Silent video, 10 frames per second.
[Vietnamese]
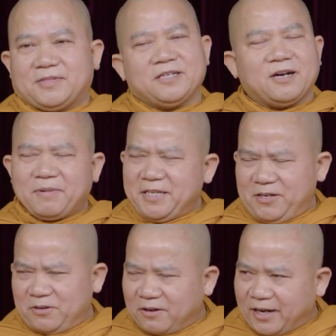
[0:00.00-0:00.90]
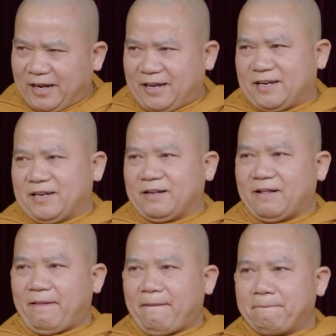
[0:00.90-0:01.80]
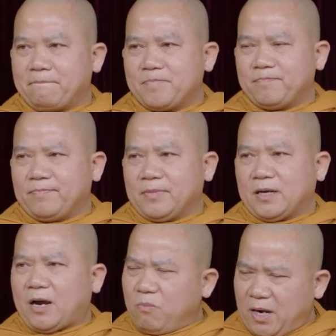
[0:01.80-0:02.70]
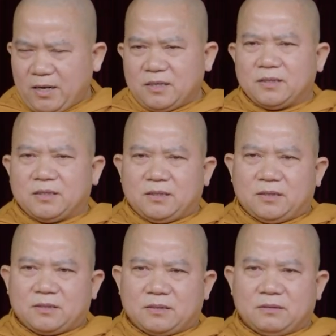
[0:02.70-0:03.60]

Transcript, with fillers: chỉ có bao nhiêu thôi hà không hơn được